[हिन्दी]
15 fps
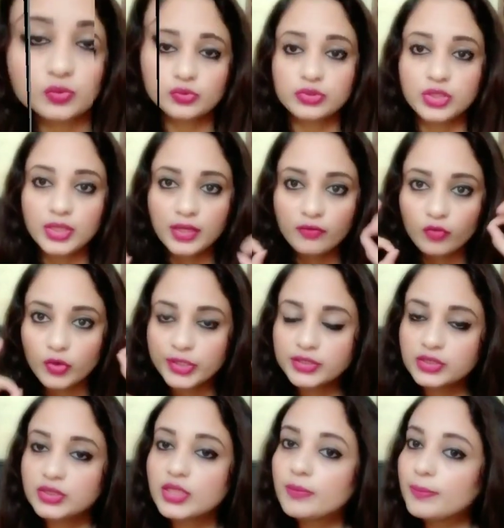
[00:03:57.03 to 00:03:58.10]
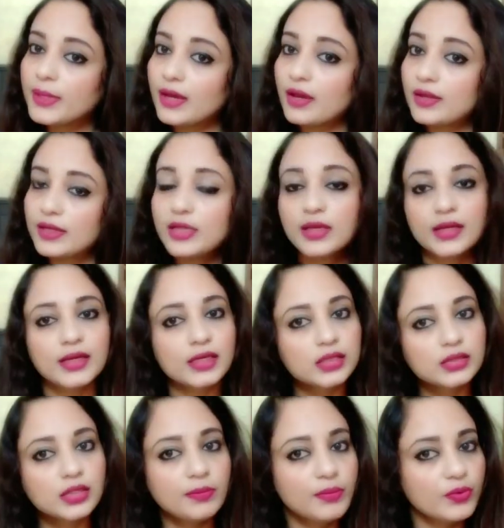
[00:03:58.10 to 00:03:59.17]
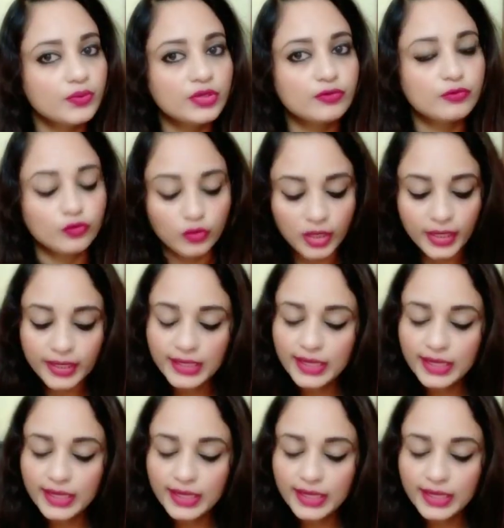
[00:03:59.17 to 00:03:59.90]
कुर्ती है वो इतनी प्यारी है इतनी ब्यूटीफुल है